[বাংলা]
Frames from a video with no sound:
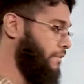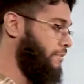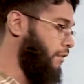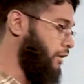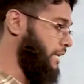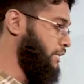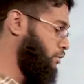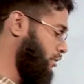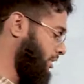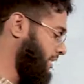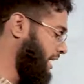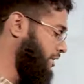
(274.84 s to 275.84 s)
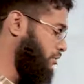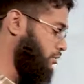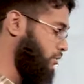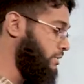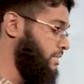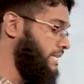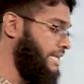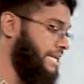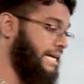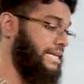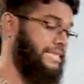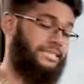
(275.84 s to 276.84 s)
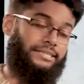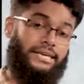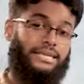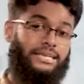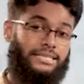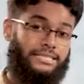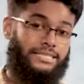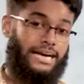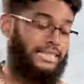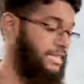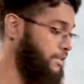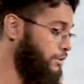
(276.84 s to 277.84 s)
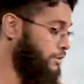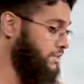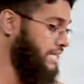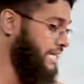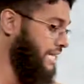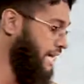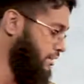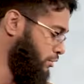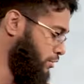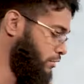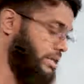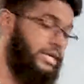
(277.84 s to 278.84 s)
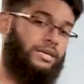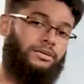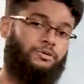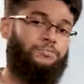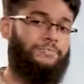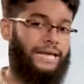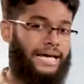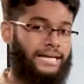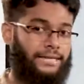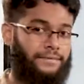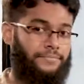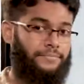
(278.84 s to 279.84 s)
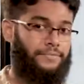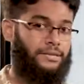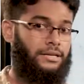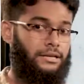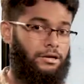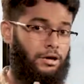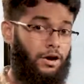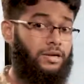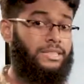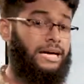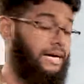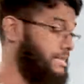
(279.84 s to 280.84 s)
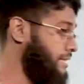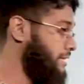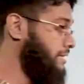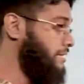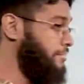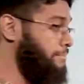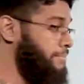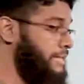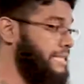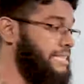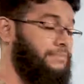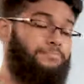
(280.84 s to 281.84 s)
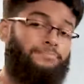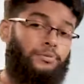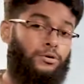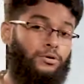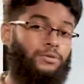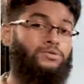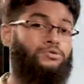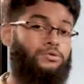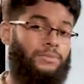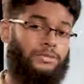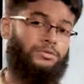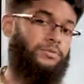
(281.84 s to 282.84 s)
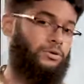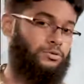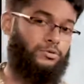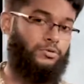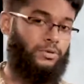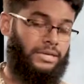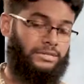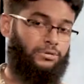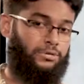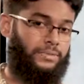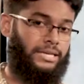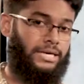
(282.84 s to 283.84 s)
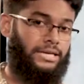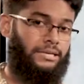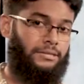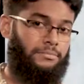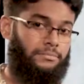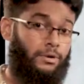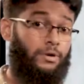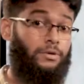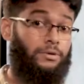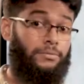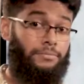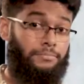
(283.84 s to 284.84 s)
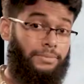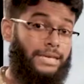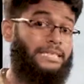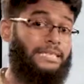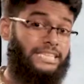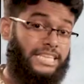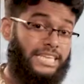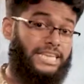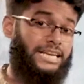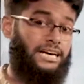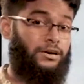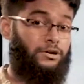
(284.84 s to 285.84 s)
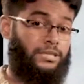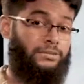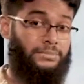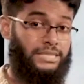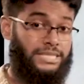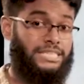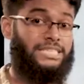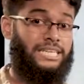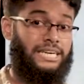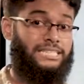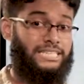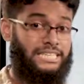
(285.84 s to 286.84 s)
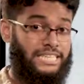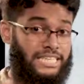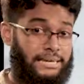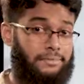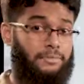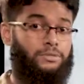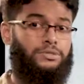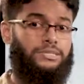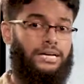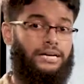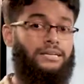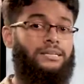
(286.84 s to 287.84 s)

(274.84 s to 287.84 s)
ফলে স্বদেশী আন্দোলন শিক্ষাক্ষেত্রে জাতীয় শিক্ষা আন্দোলনে রূপ নেয় অর্থাৎ বিলেতি পণ্য শুধুমাত্র বর্জন করলেই চলবে না বরং বিলেতি শিক্ষা অর্থাৎ ব্রিটিশরা যে শিক্ষা ব্যবস্থা